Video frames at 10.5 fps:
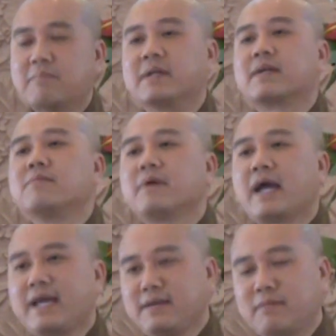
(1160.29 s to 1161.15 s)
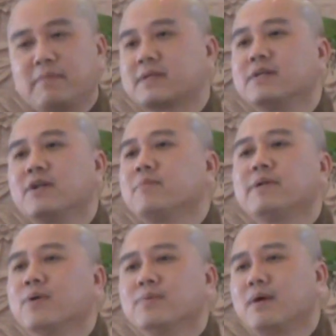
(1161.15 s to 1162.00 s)
mà mình không hay mà mình cứ
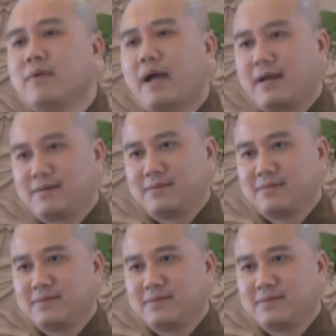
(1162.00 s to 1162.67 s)
nói mình đúng không à